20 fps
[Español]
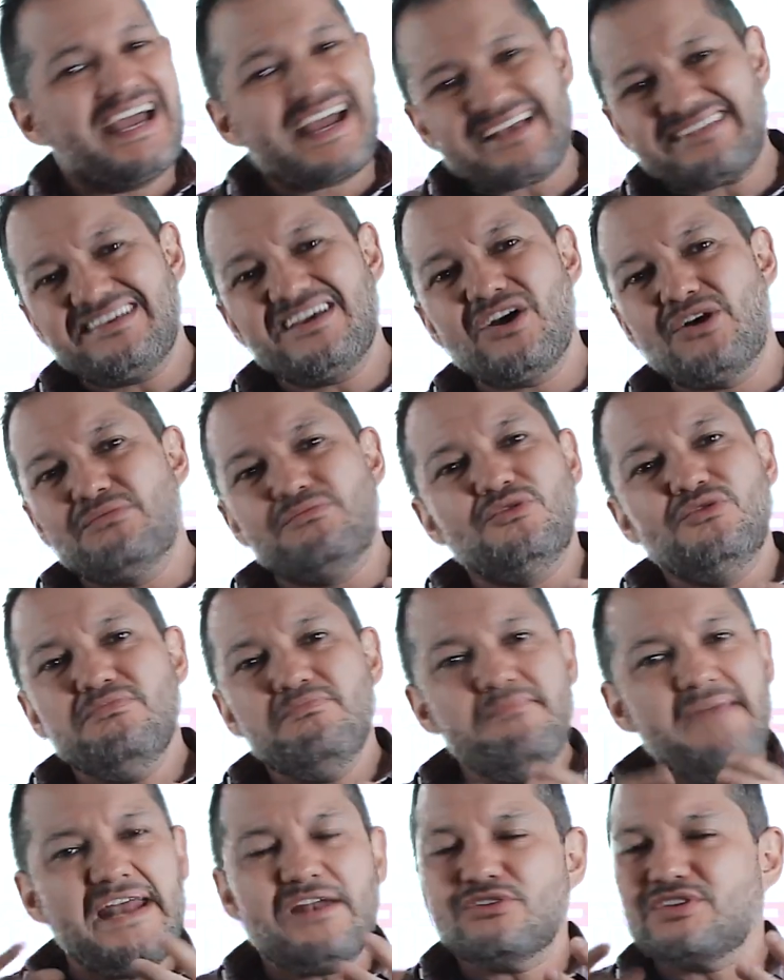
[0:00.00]
casi como
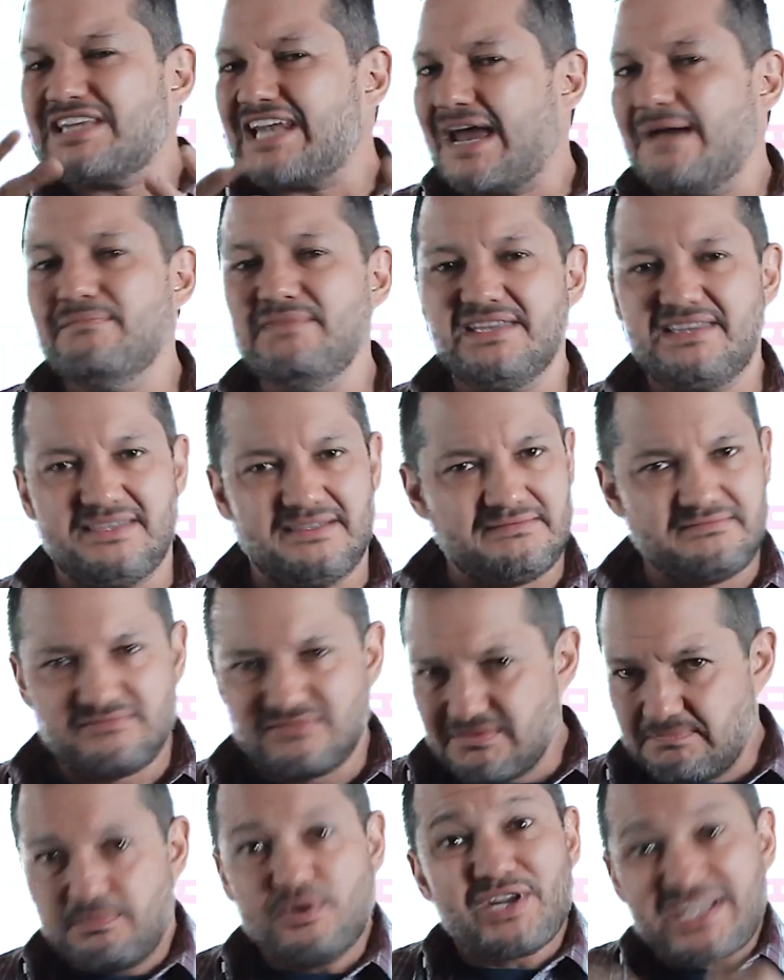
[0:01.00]
un mero trámite,
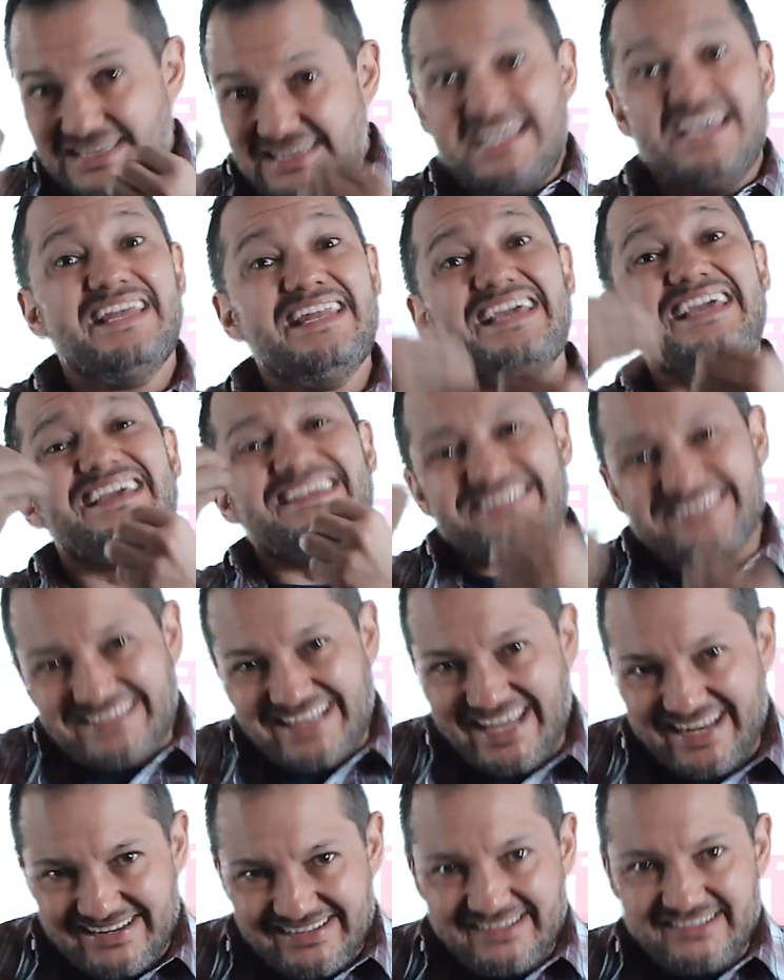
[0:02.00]
porque tiene que
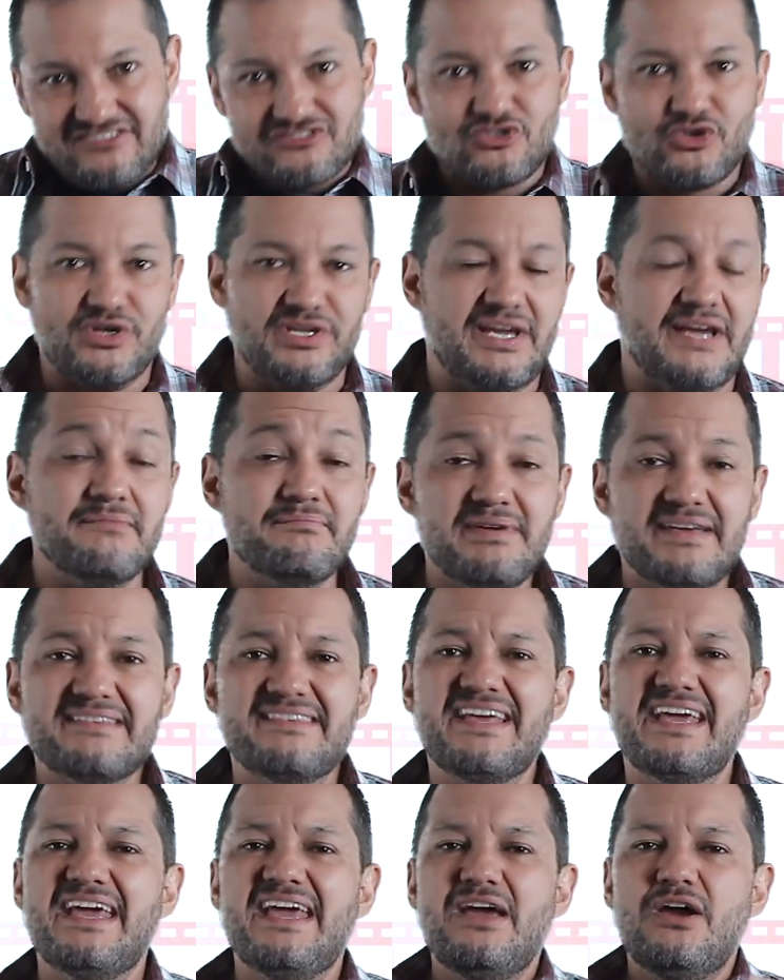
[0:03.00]
estar en la historia, en
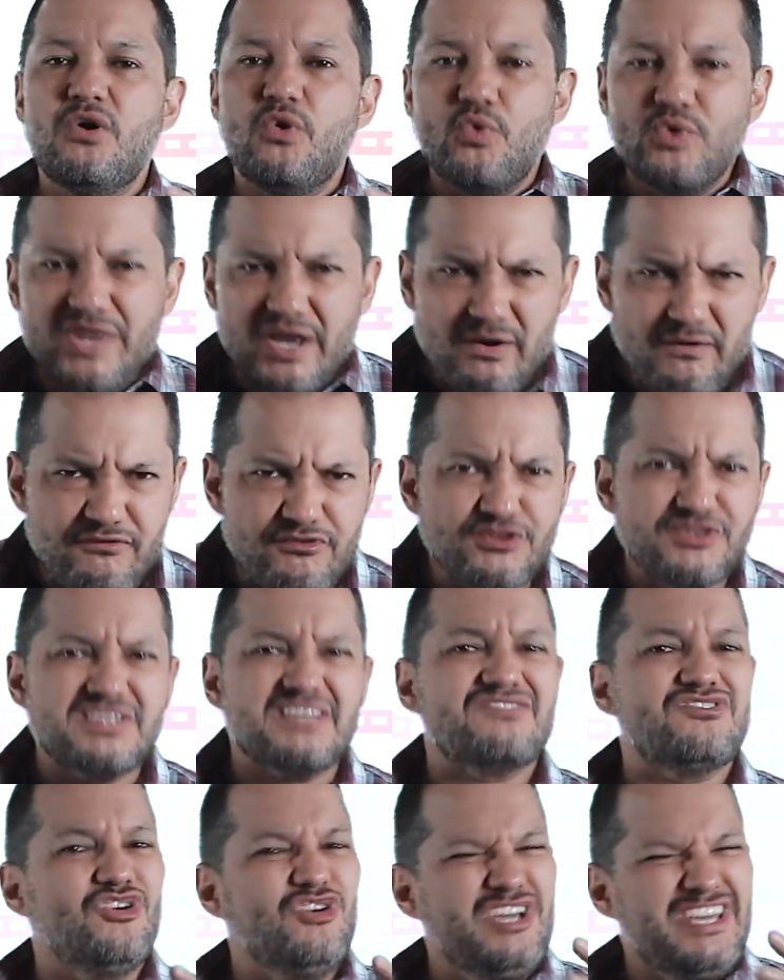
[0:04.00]
vez de una
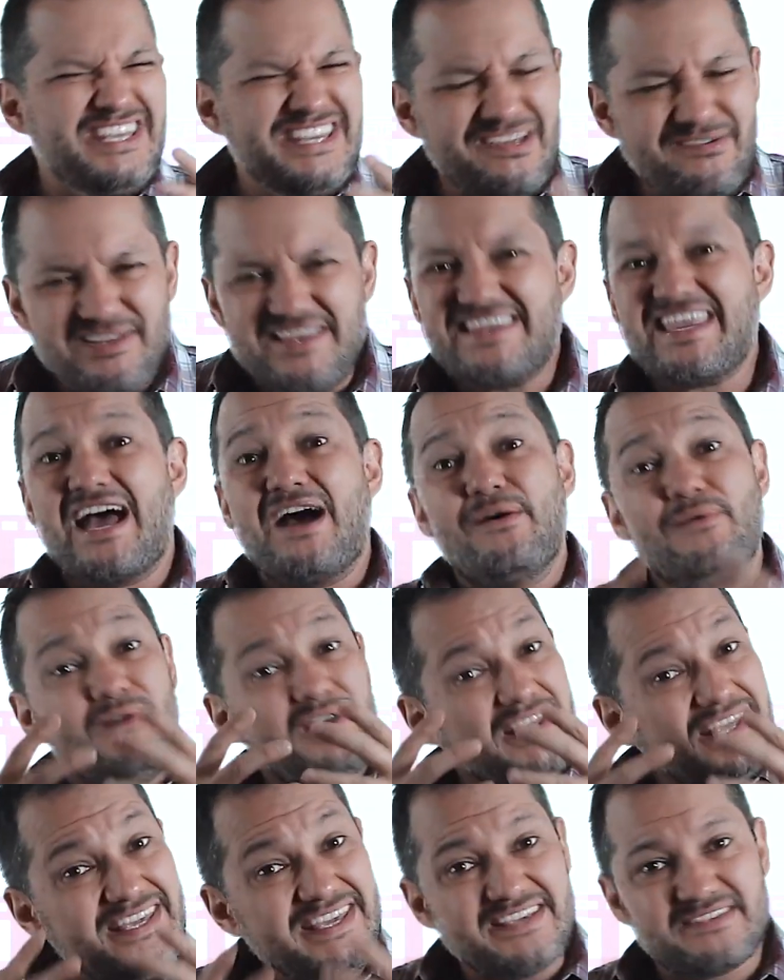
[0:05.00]
confrontación
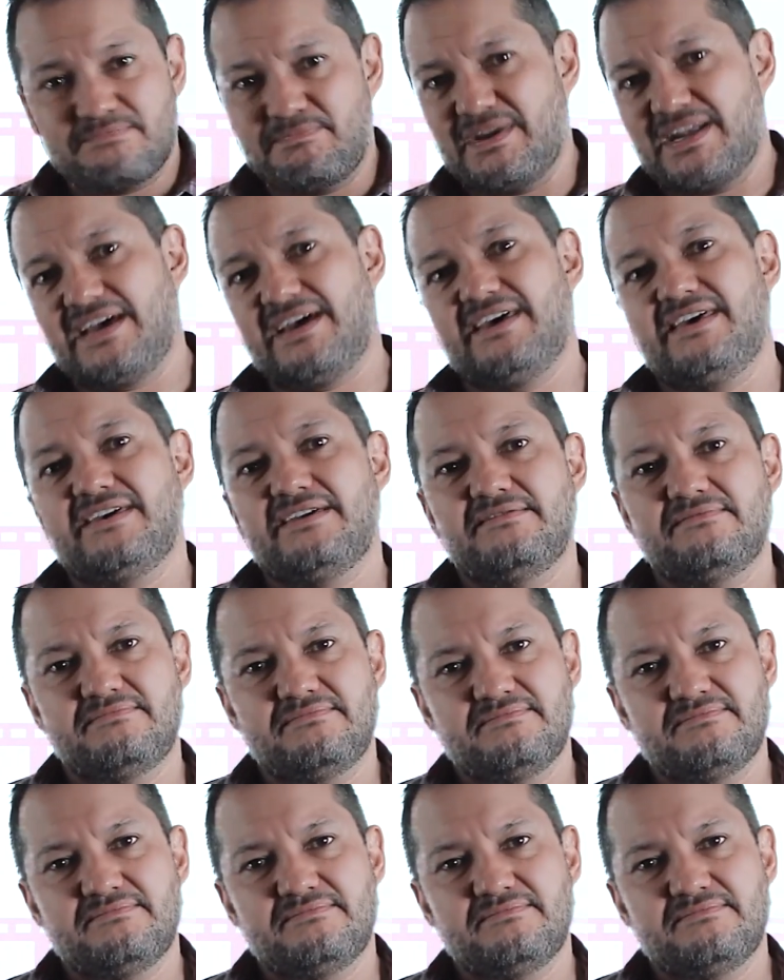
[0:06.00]
inevitable y esperada.